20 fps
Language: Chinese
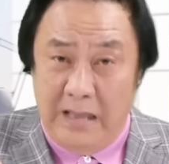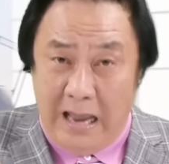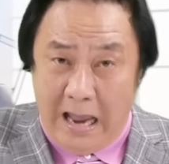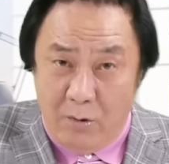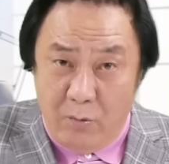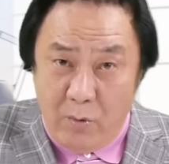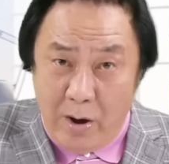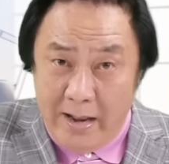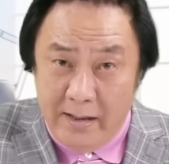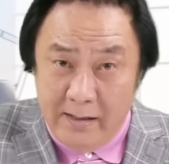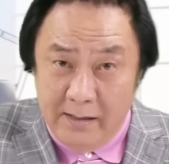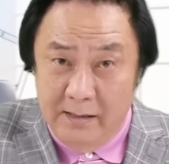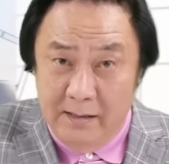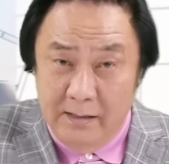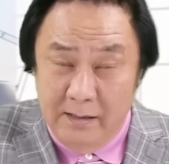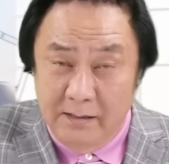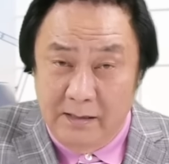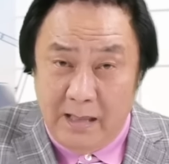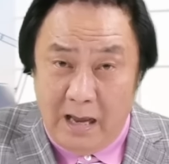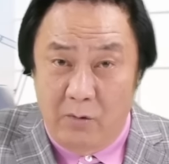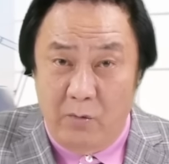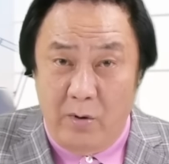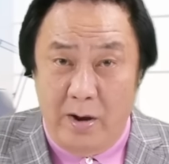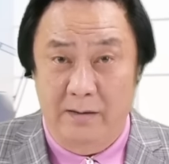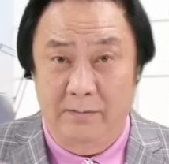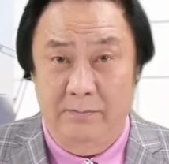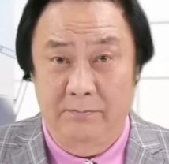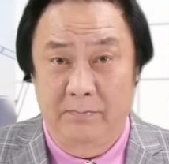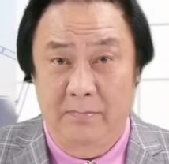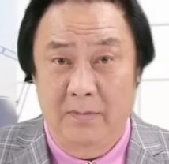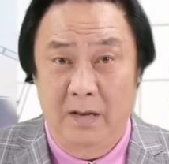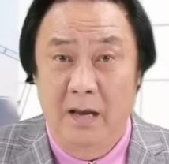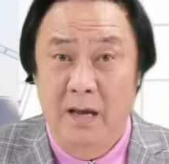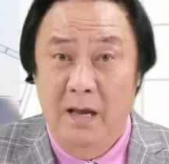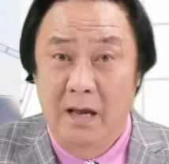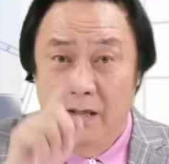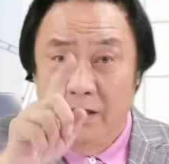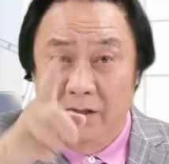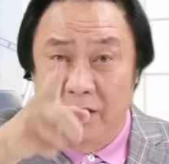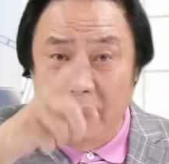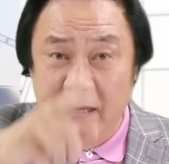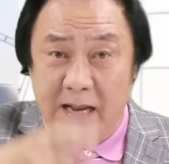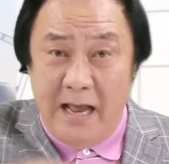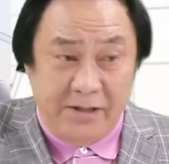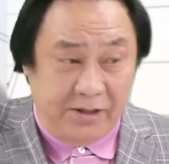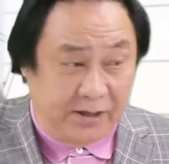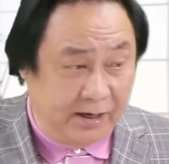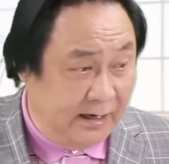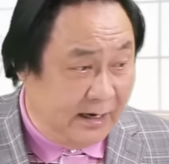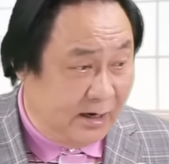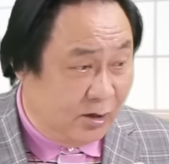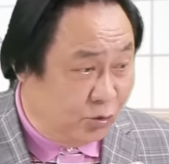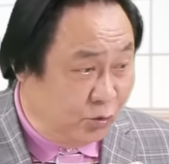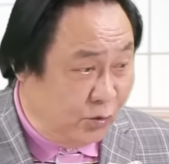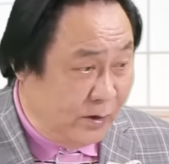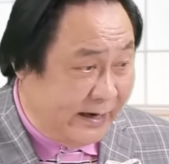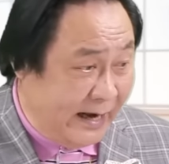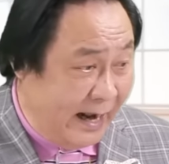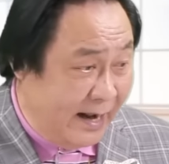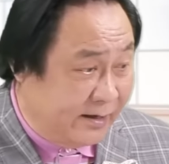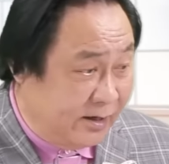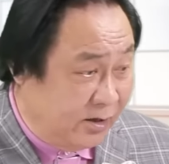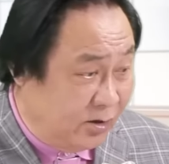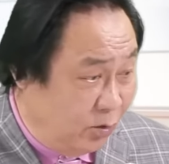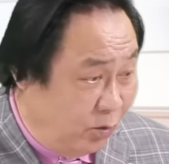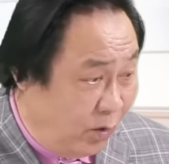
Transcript: 台湾，台湾。现在请你注意看这